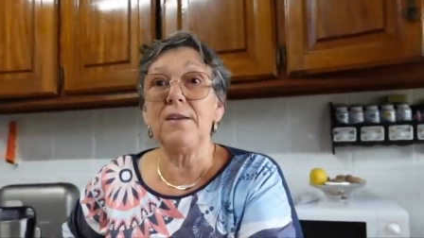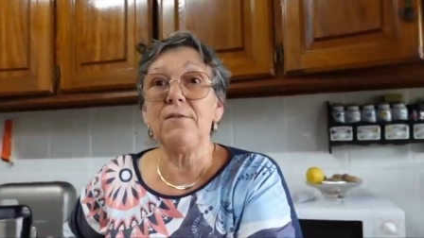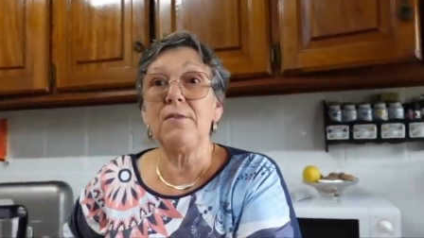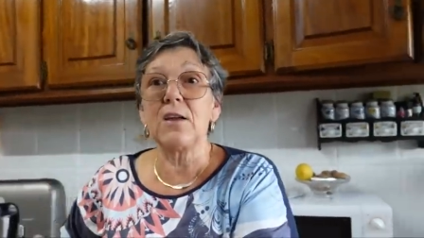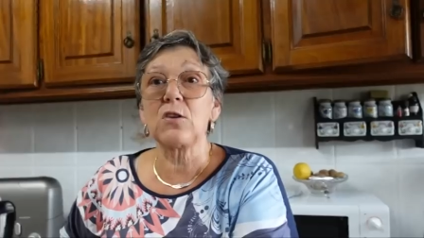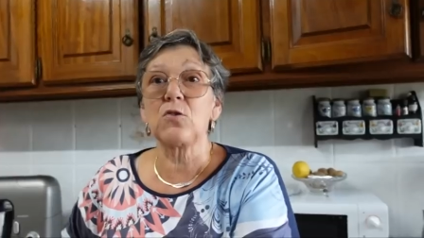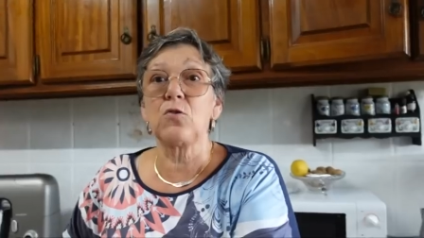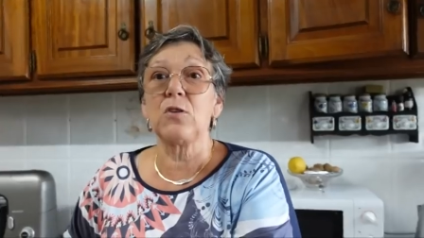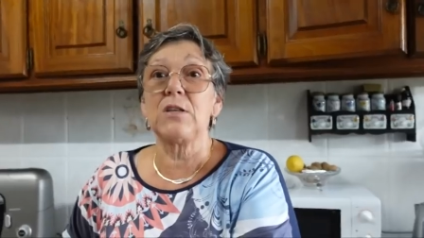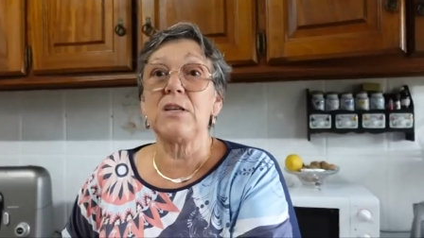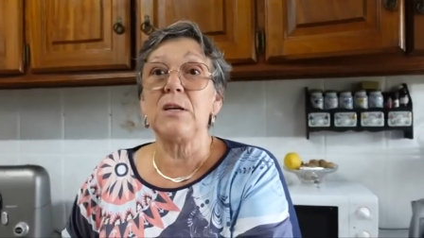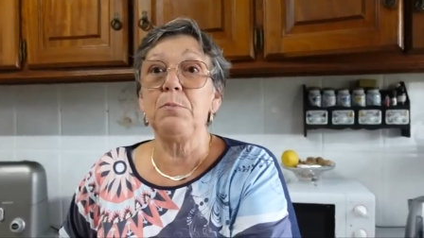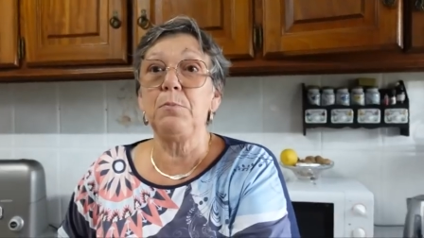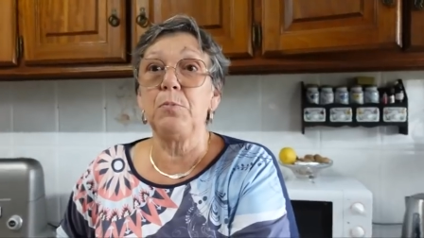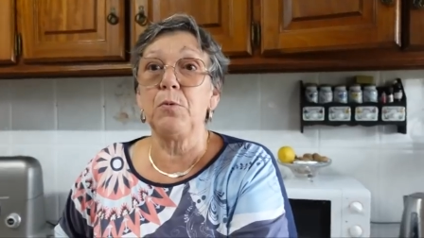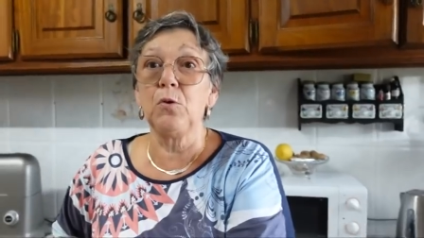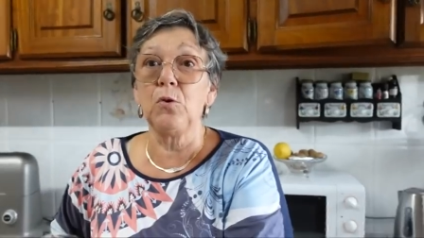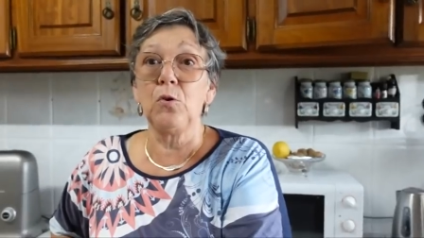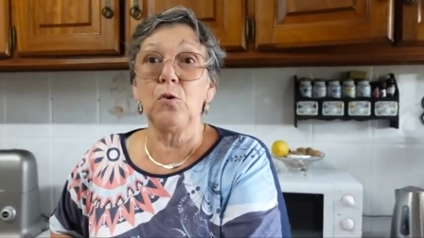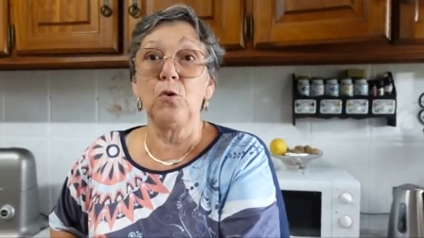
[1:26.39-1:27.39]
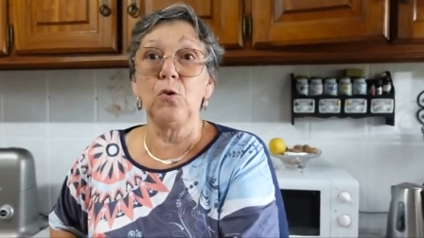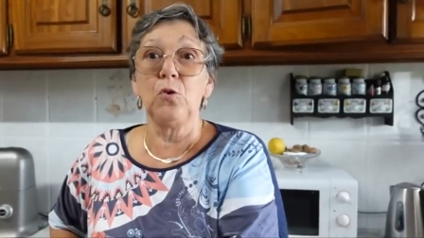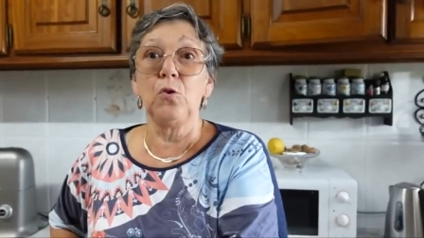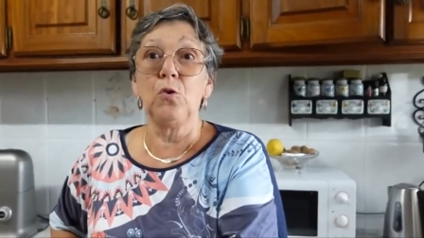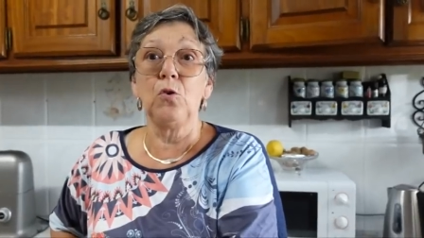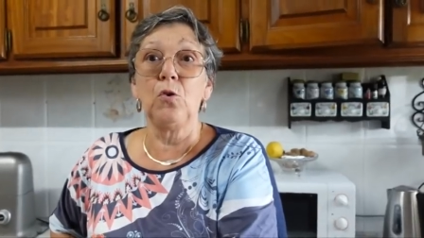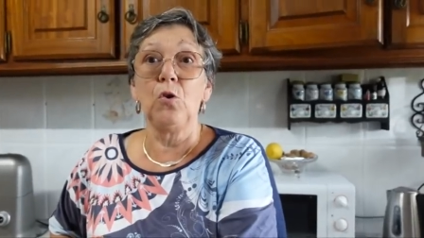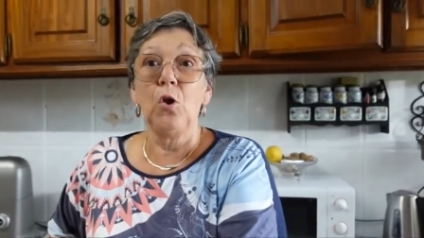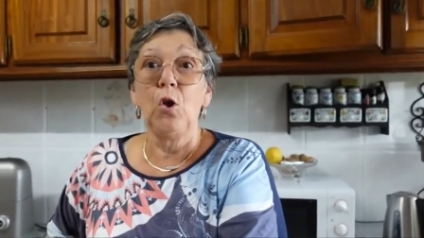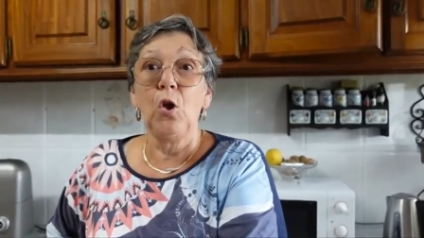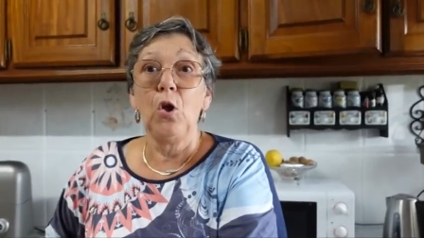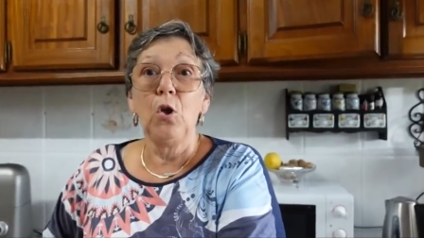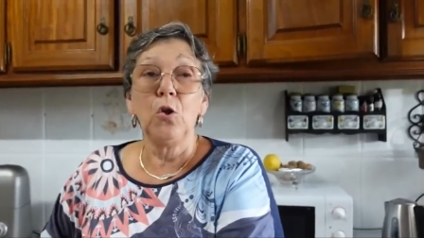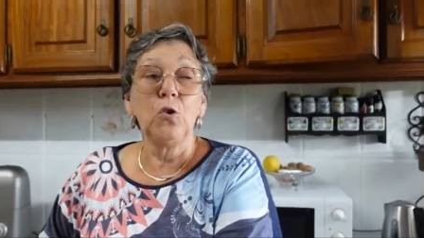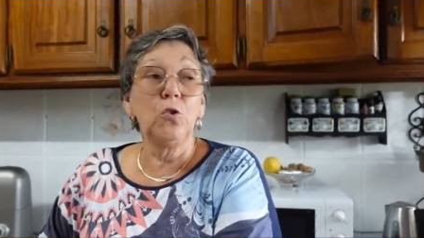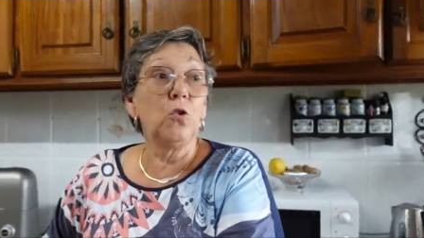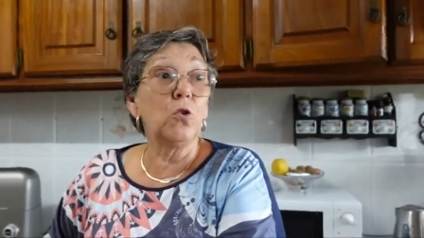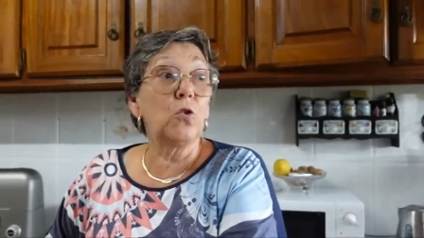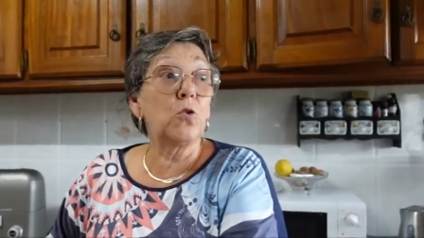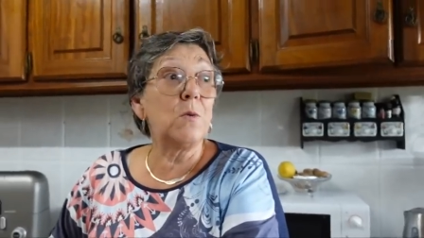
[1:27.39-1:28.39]
vers ce type euh,
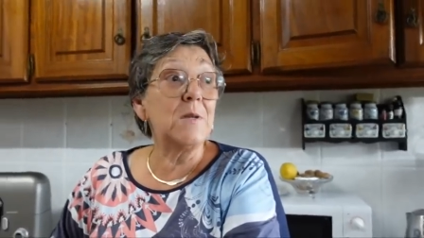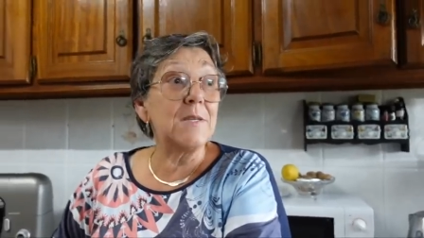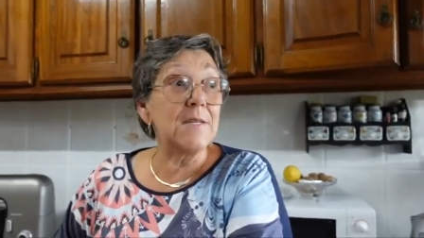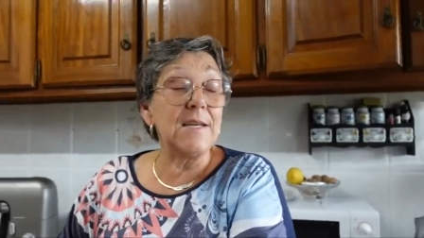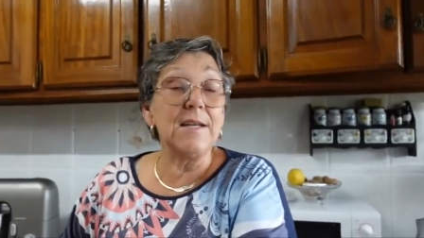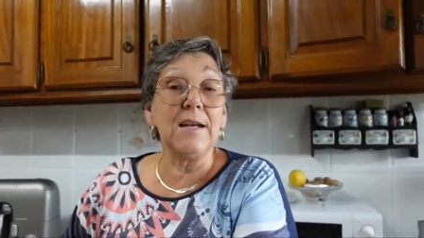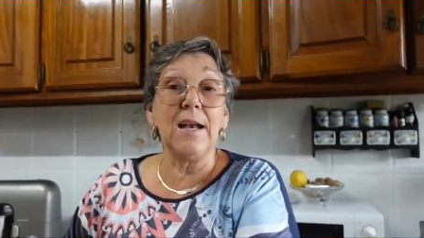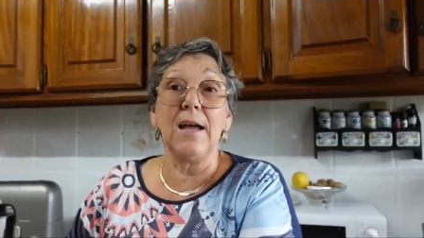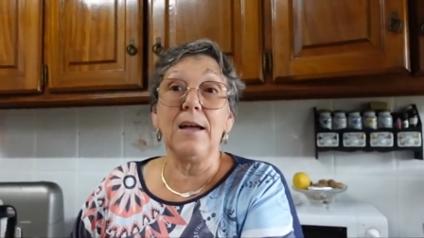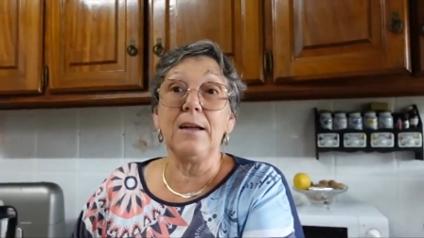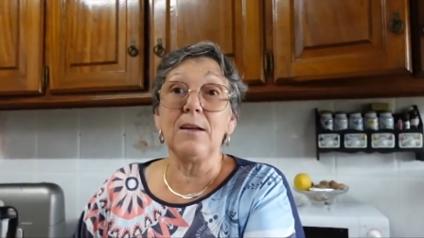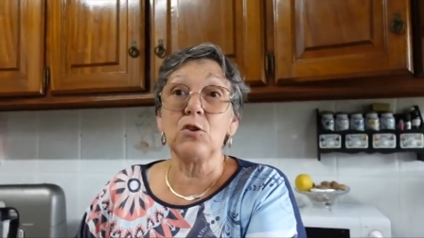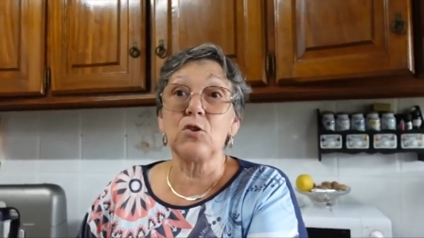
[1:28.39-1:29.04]
de cuisine-là.